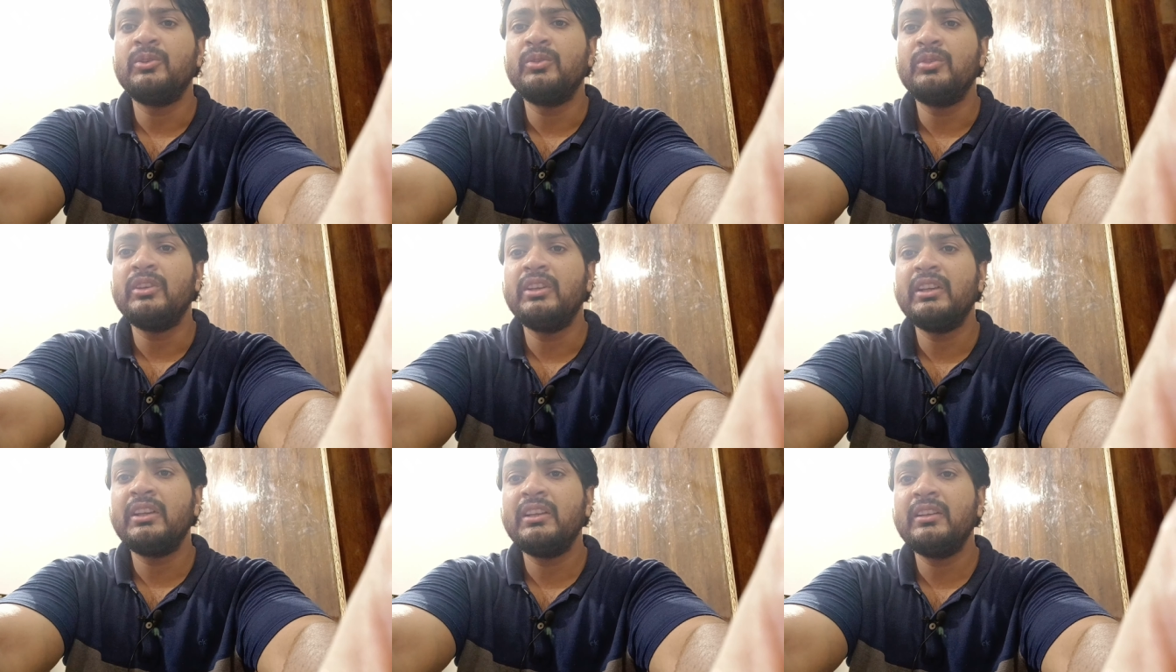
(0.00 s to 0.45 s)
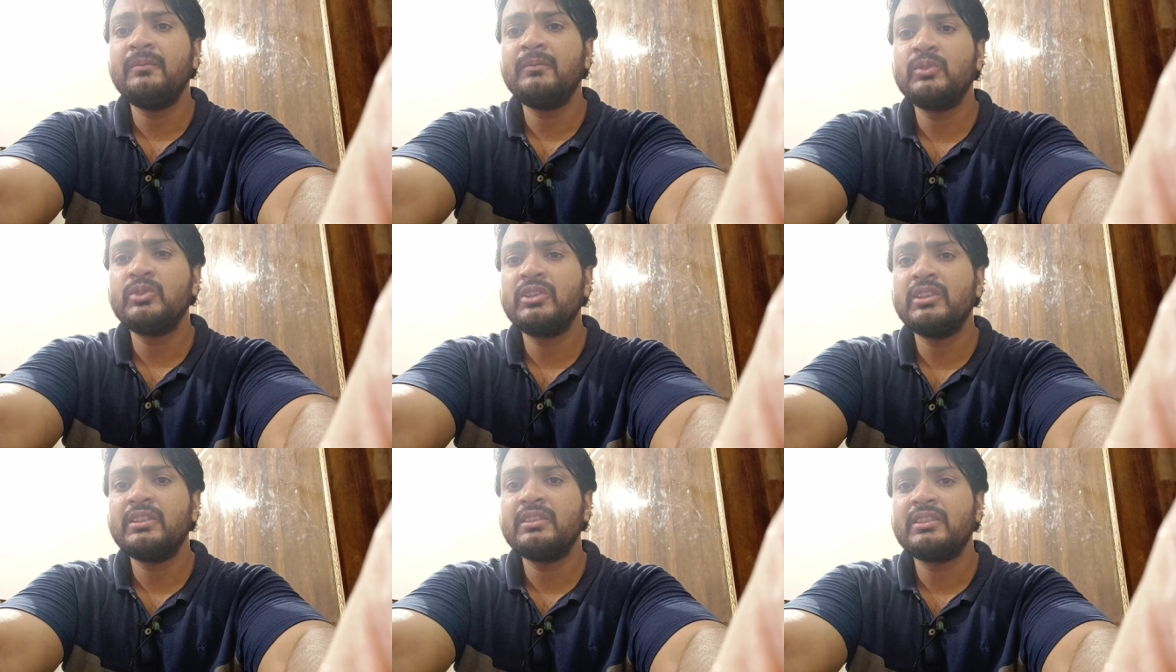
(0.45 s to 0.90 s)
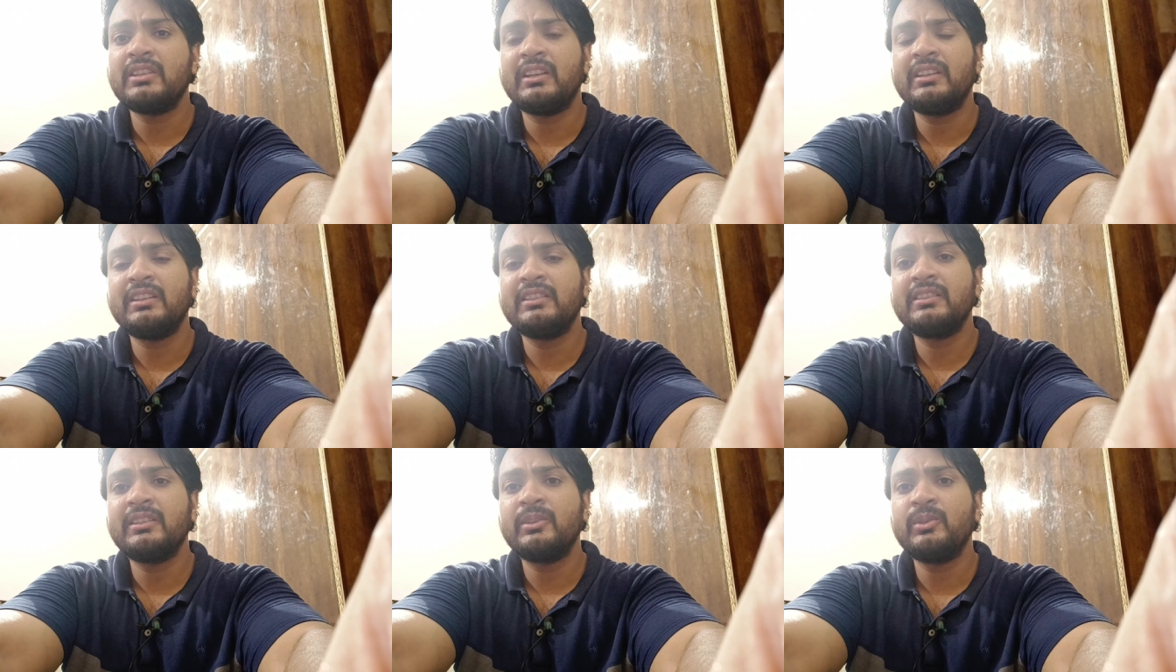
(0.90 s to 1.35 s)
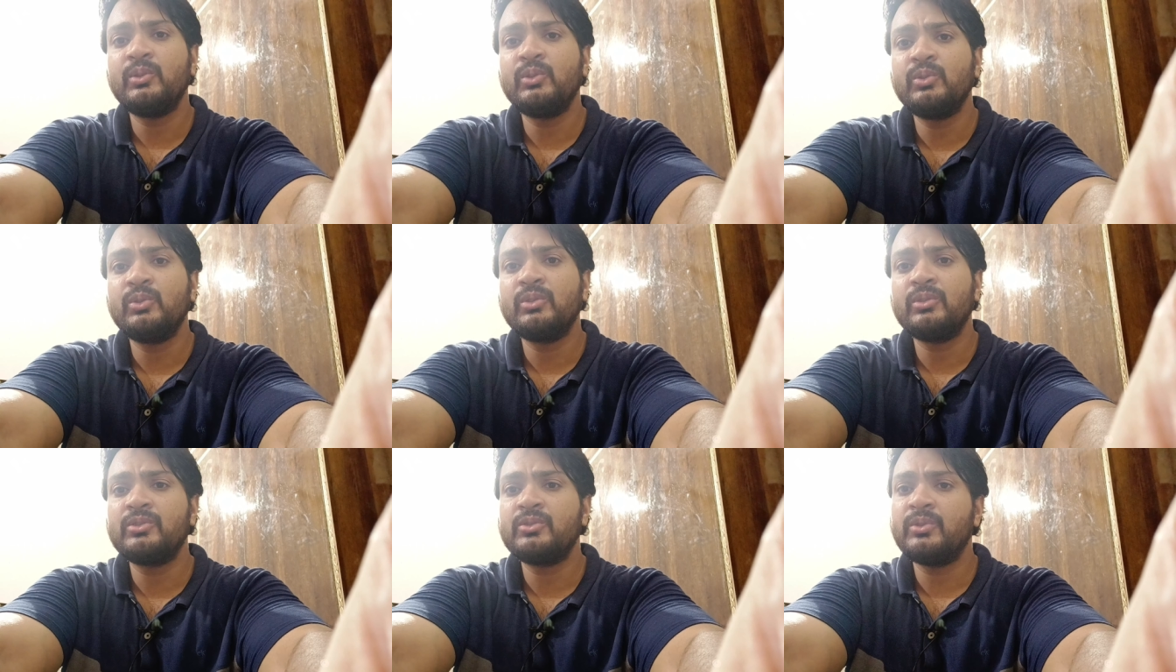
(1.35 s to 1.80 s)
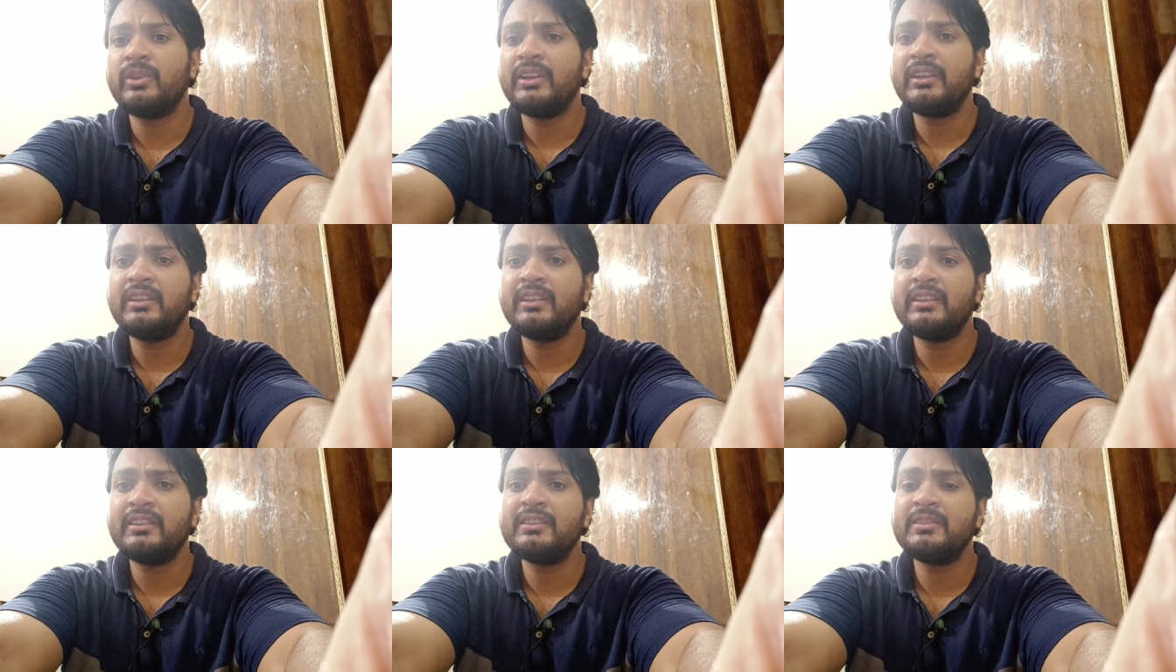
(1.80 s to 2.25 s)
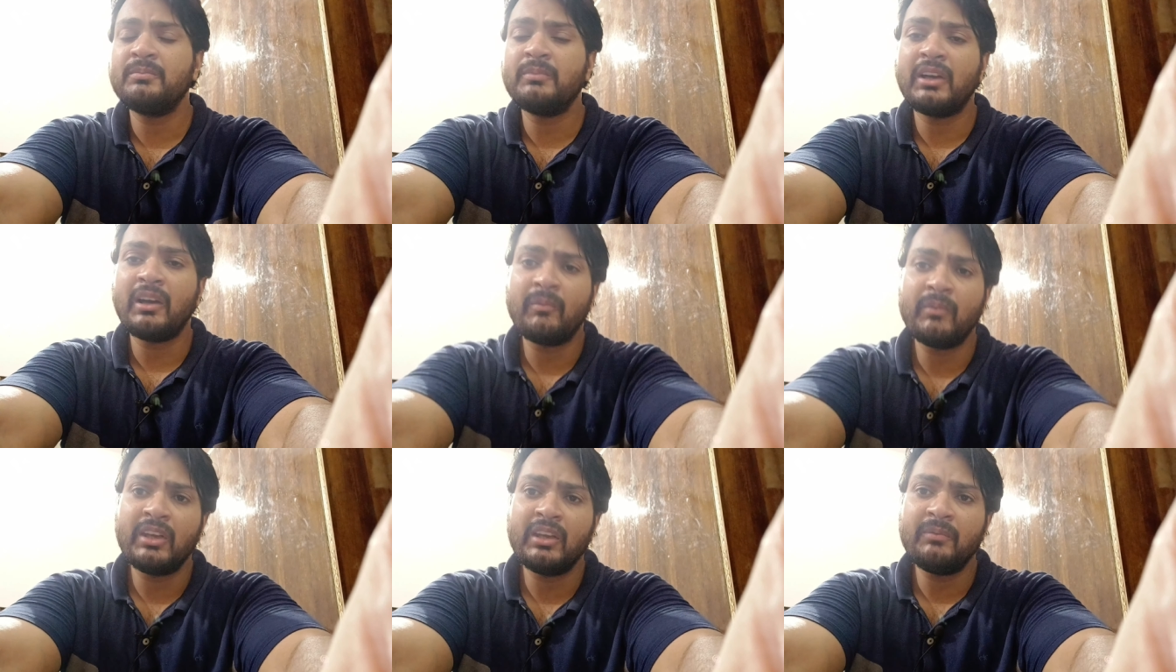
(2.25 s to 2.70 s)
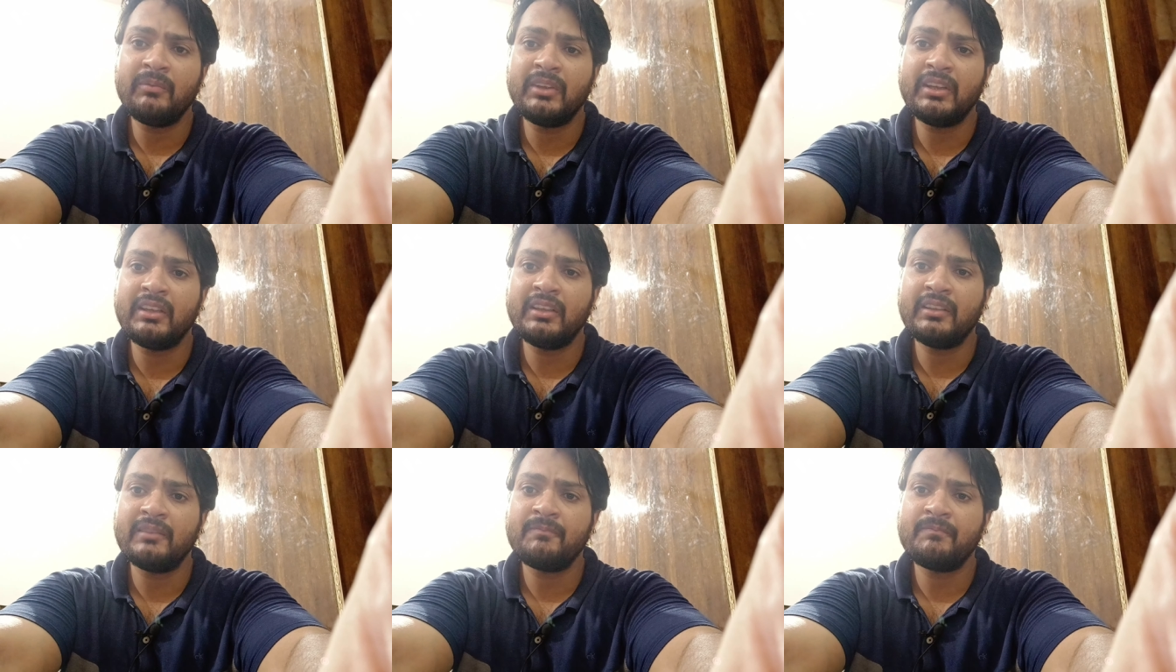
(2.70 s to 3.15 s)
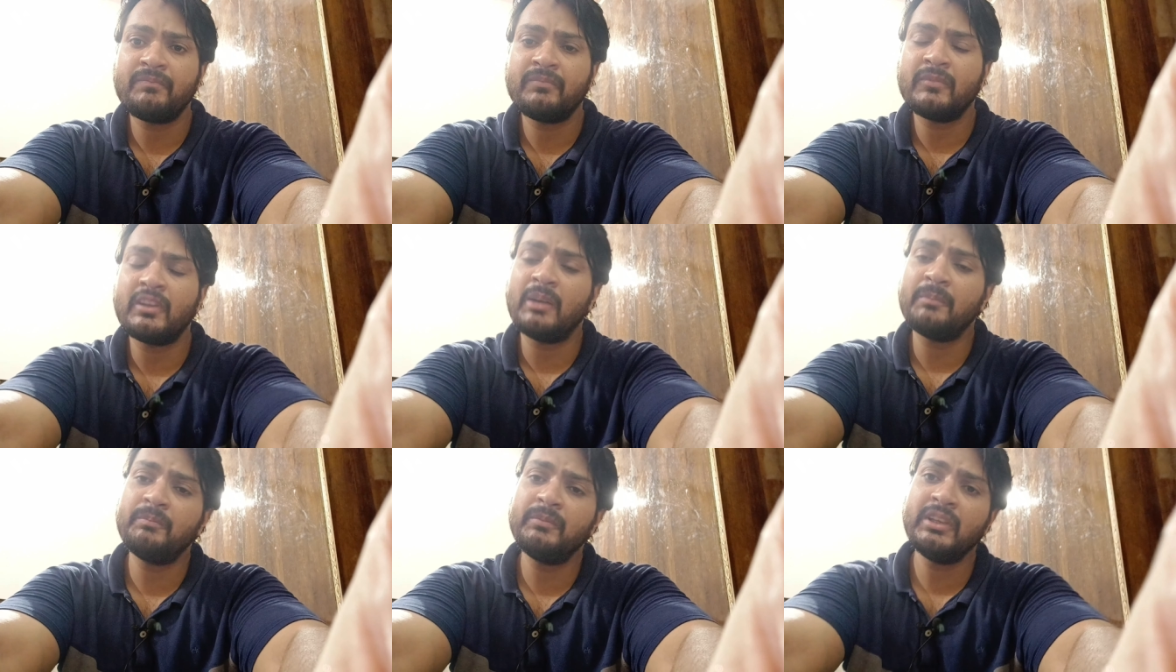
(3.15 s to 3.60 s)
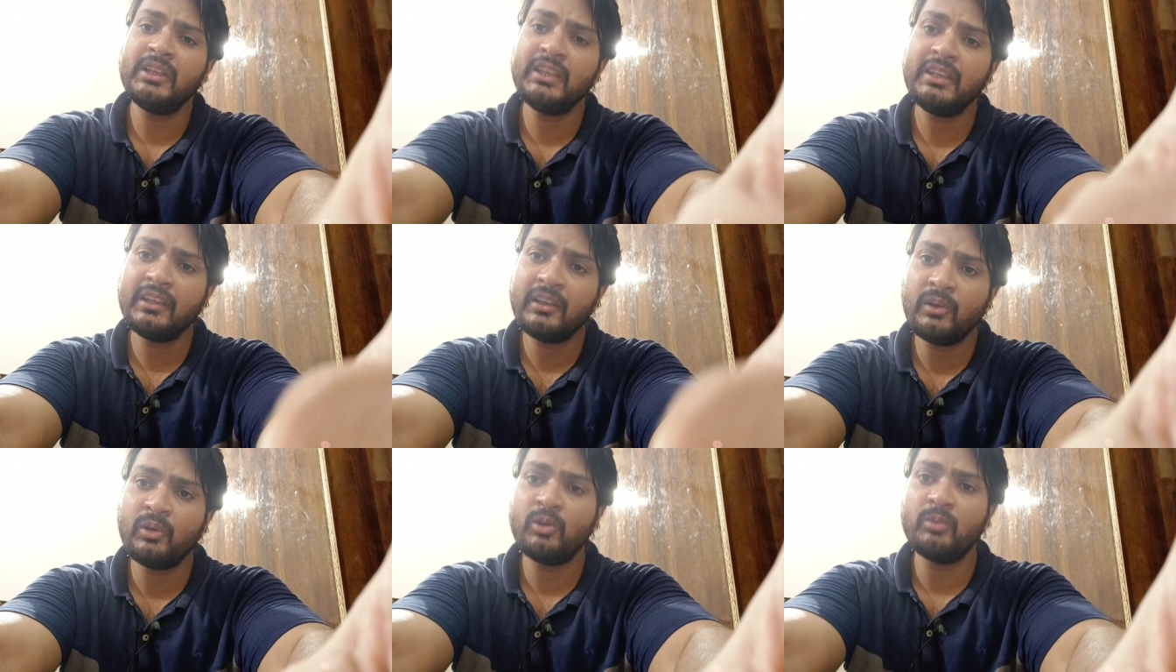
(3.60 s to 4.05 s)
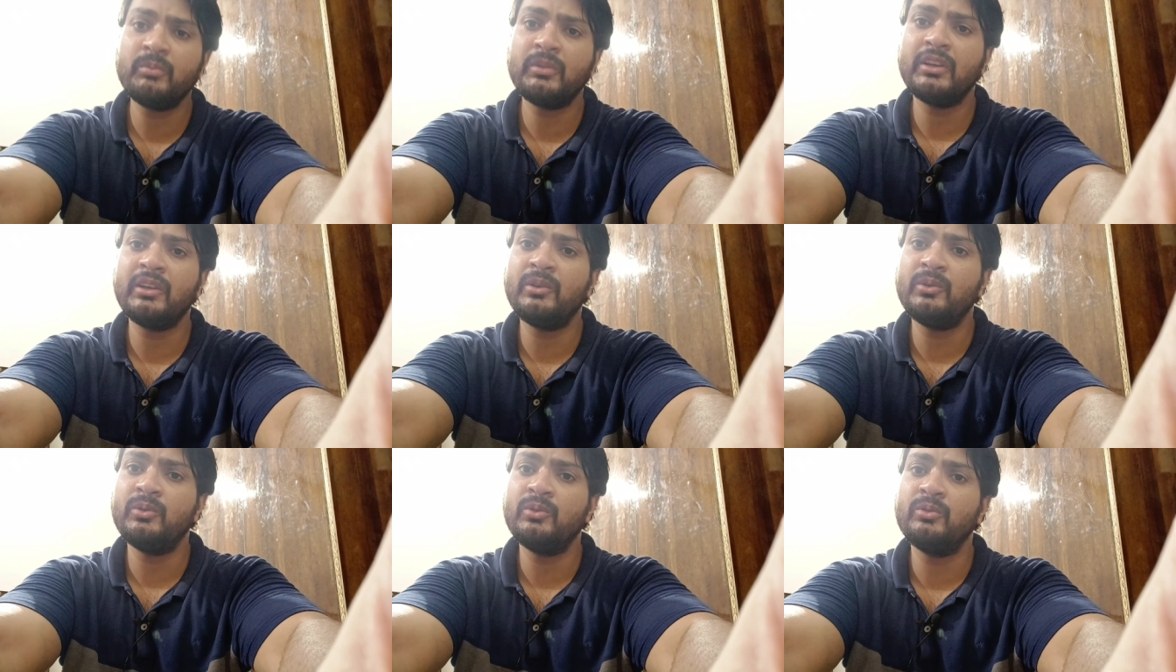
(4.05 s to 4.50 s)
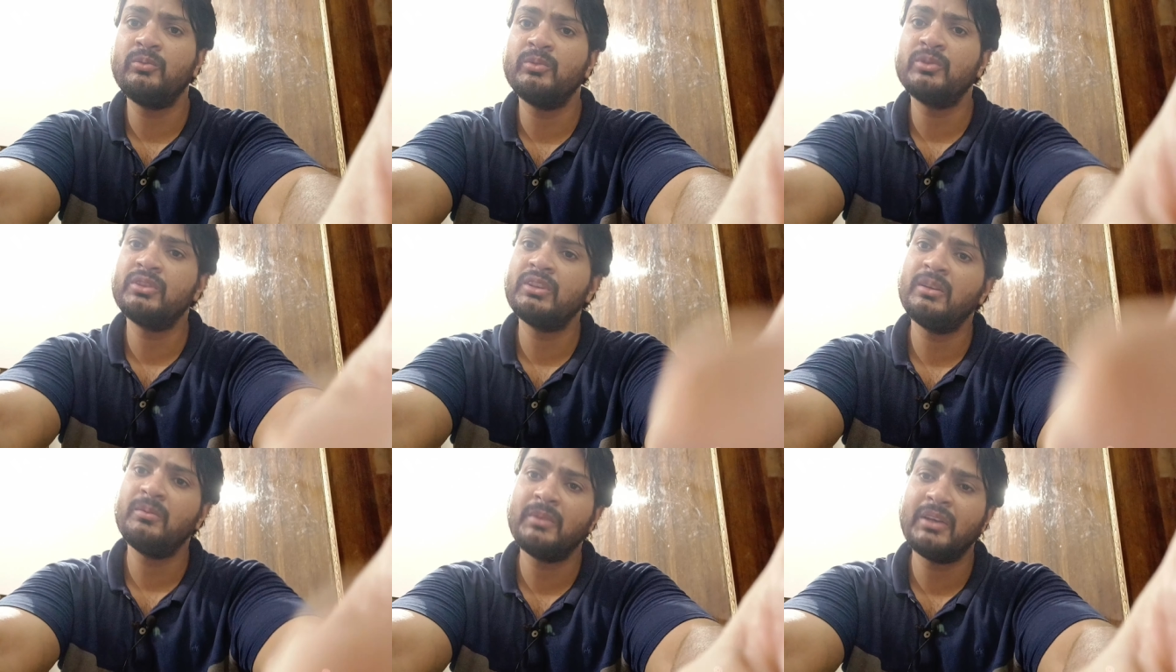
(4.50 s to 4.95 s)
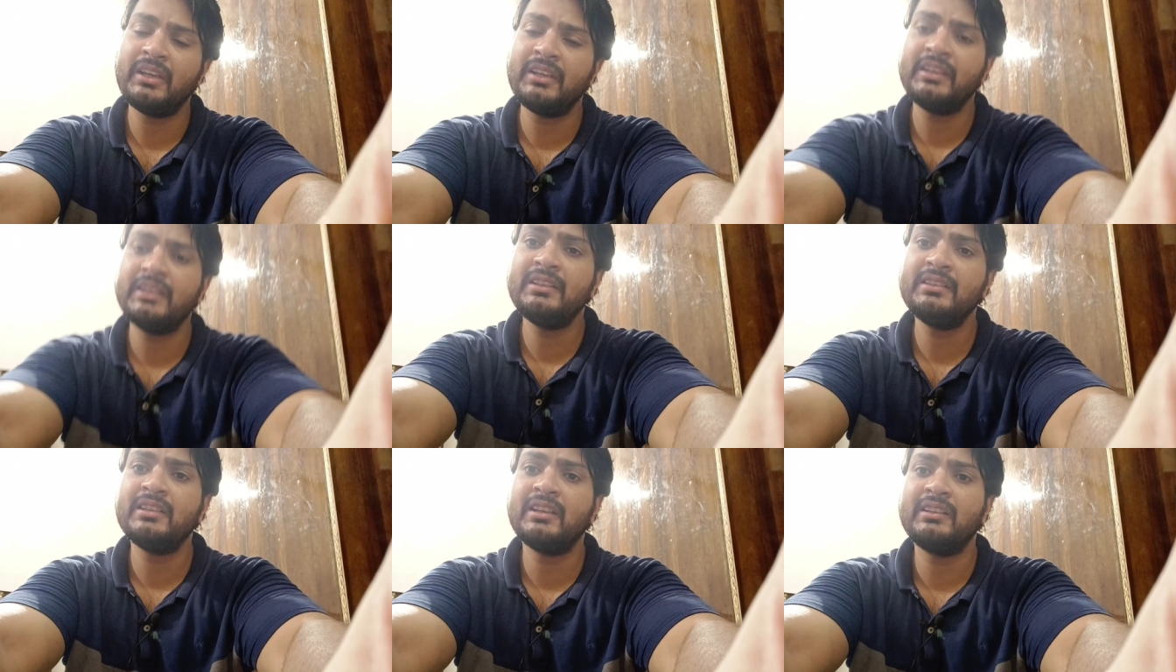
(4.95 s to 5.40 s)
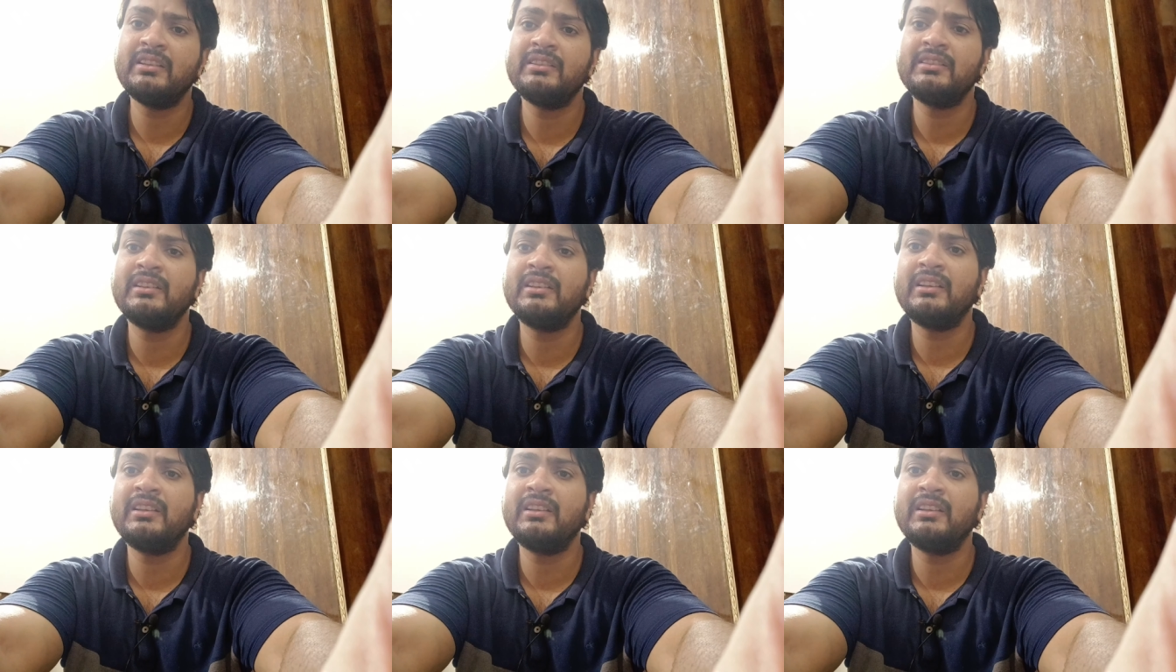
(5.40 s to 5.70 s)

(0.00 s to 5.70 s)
लेकिन मुझे ज़्यादातर लोग जो है ना इस मामले में अपनी ही कौम के लोग मुसलमान ही ज़्यादातर